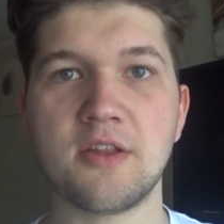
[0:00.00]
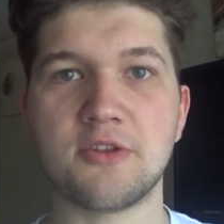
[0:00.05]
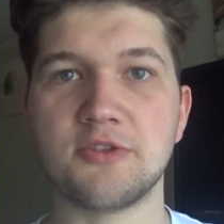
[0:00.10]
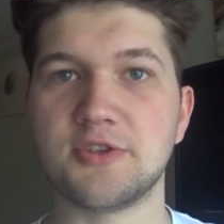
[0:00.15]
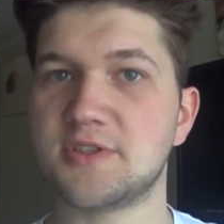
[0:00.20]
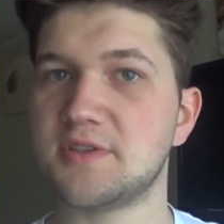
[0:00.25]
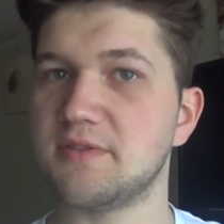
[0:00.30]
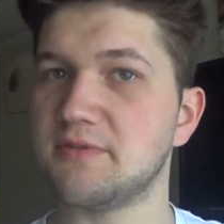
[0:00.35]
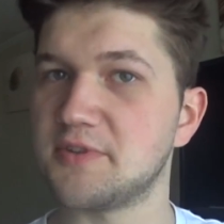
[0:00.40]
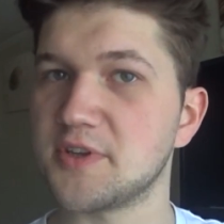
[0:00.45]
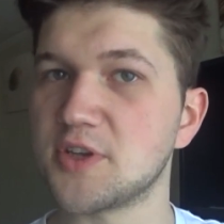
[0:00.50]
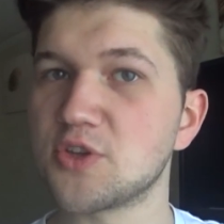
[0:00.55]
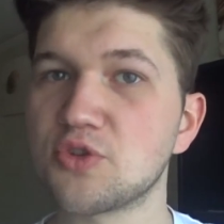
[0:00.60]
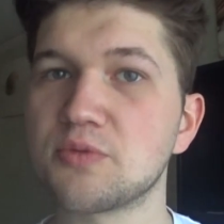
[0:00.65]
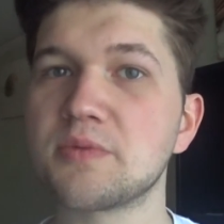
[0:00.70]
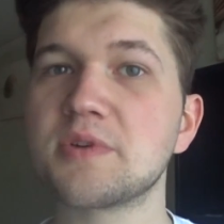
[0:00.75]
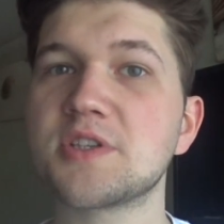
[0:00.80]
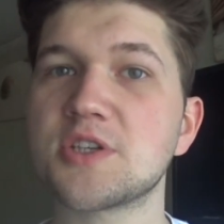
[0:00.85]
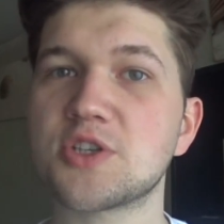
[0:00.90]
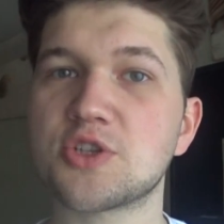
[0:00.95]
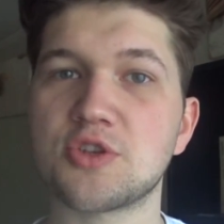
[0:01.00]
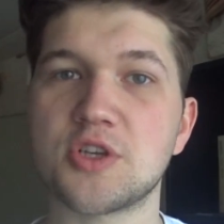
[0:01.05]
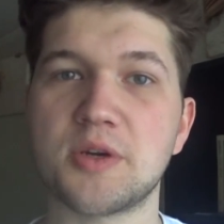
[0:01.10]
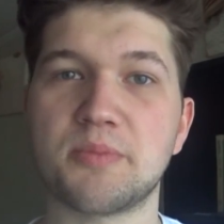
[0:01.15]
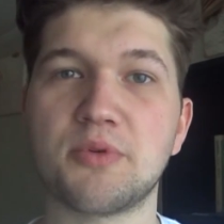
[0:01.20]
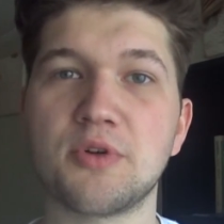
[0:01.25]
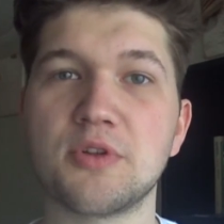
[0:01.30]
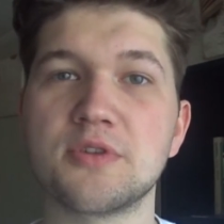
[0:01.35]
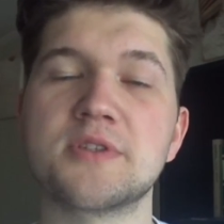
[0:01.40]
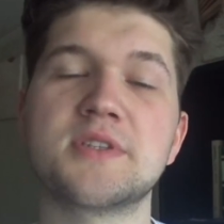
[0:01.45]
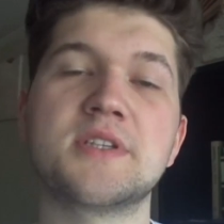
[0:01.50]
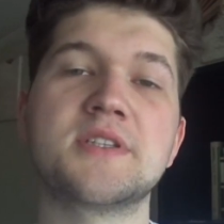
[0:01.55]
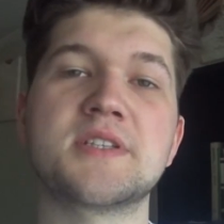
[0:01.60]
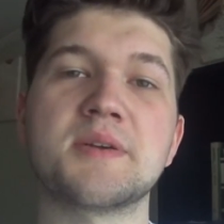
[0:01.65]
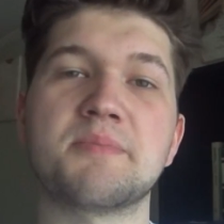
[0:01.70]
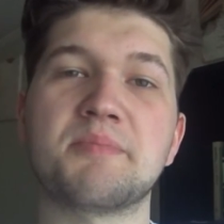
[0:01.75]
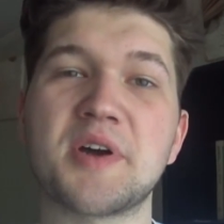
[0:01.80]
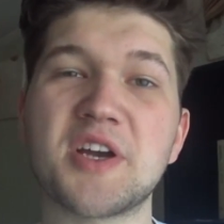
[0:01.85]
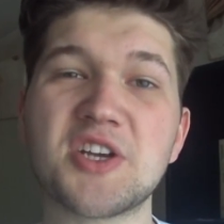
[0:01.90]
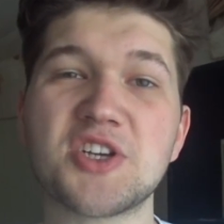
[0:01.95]
То есть вы не думайте, что я полный
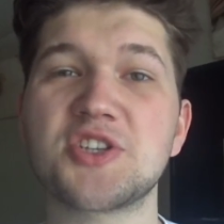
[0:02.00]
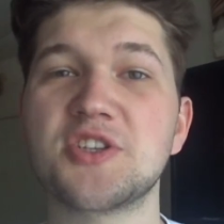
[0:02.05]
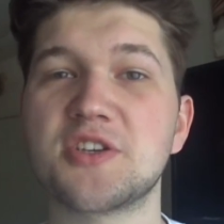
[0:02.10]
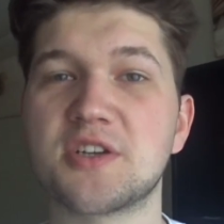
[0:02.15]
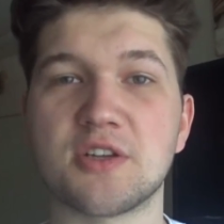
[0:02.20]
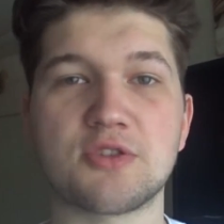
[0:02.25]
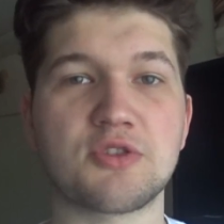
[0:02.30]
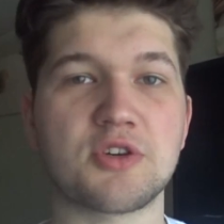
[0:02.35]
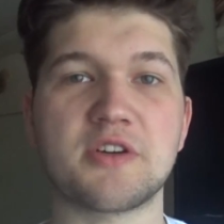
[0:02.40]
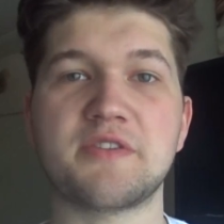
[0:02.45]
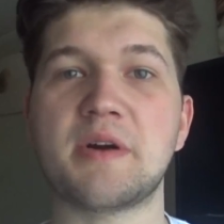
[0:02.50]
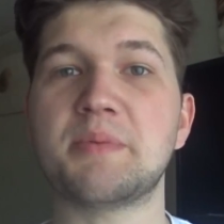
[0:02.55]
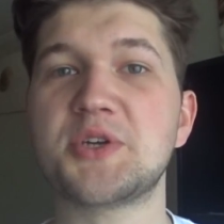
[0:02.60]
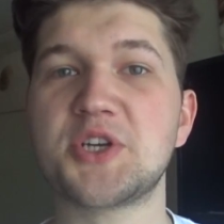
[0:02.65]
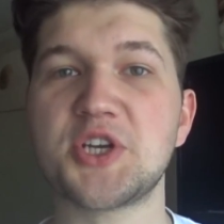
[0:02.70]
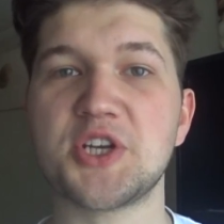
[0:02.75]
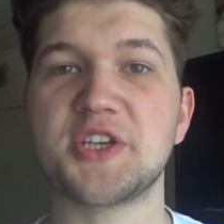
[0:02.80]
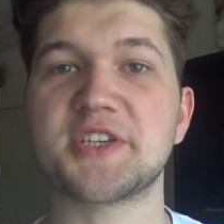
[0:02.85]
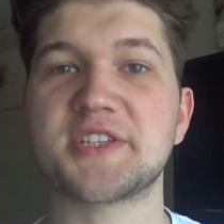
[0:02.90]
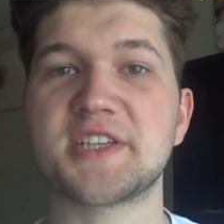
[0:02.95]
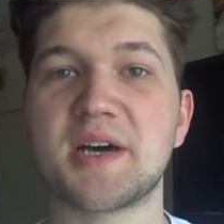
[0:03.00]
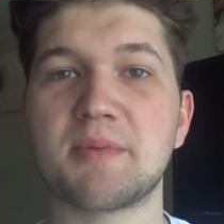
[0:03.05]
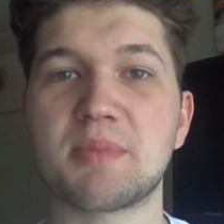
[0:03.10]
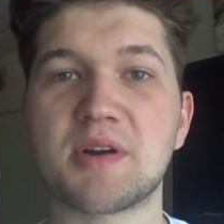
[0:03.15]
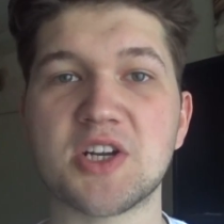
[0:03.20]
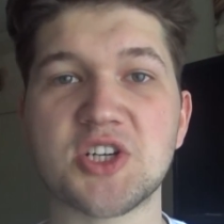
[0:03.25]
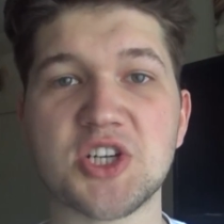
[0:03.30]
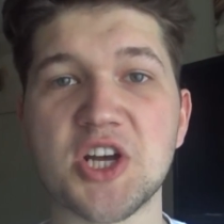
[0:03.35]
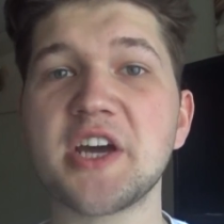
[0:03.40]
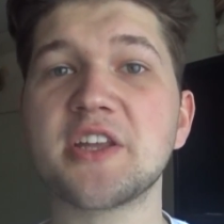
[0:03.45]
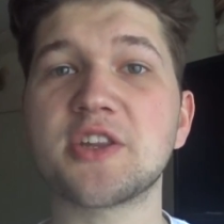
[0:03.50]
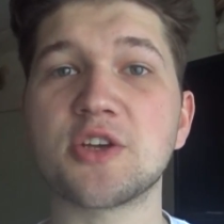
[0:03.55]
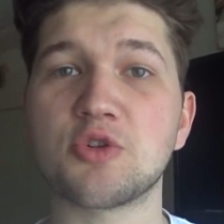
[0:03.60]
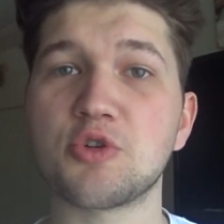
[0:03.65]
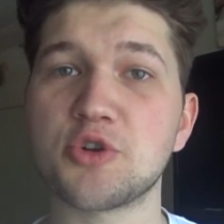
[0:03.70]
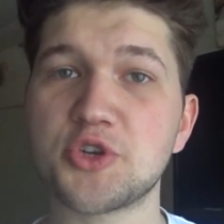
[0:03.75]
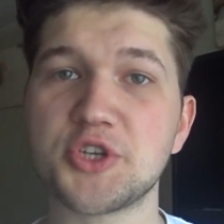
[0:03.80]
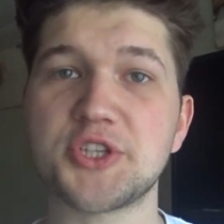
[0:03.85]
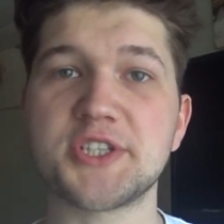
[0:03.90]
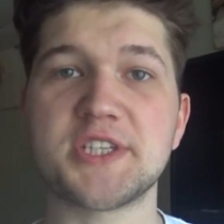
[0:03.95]
ДЦПшник, который вообще не соображает и
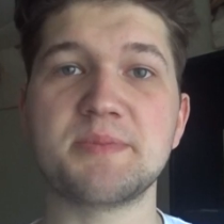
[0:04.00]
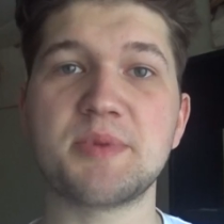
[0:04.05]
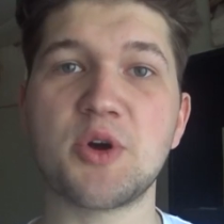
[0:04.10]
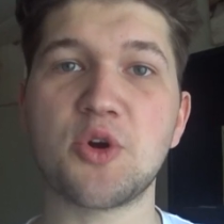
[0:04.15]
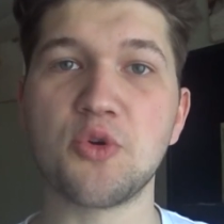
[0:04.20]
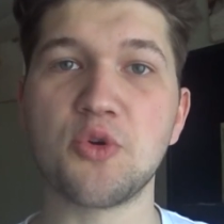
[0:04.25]
хочет себя